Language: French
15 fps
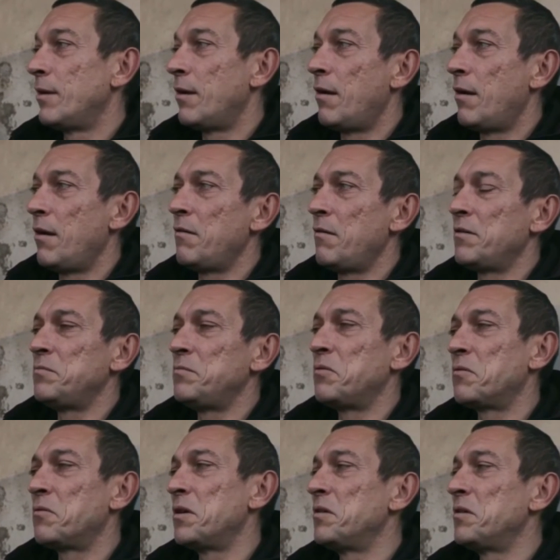Ah, on a dit
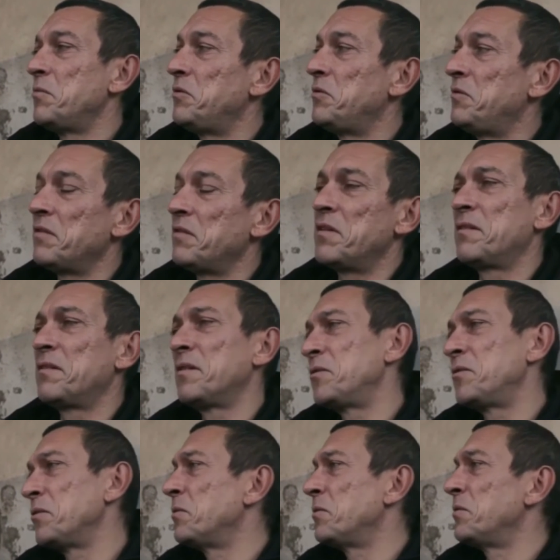pourquoi d'habitude c'est
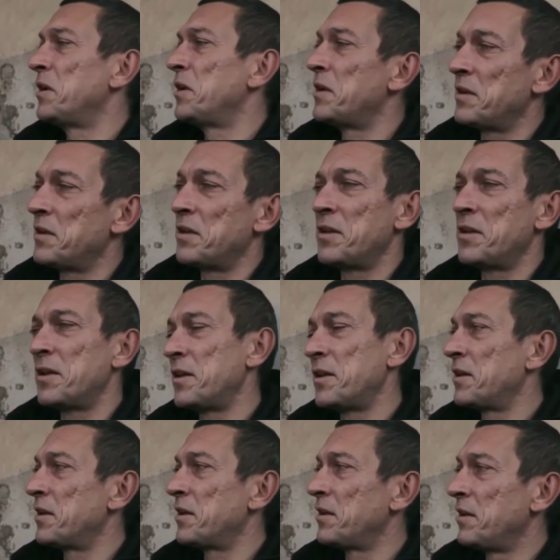25 euros,
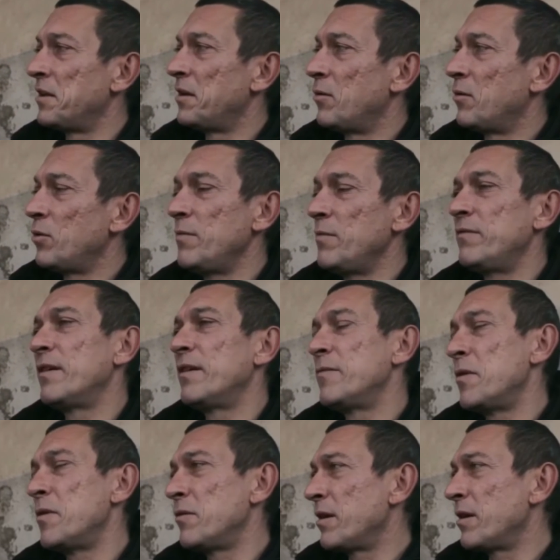Oui, mais vous avez
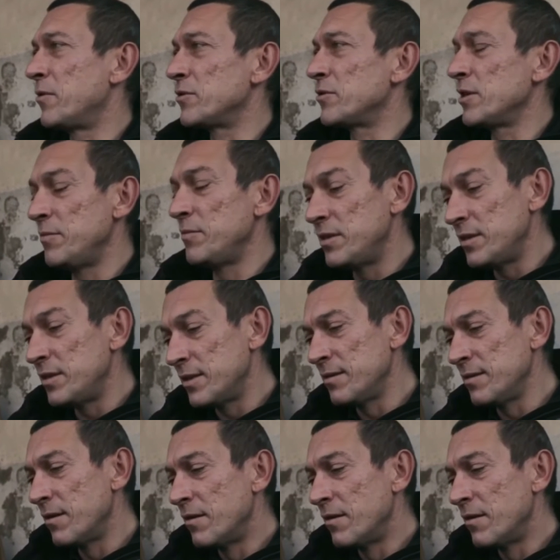à manger à midi.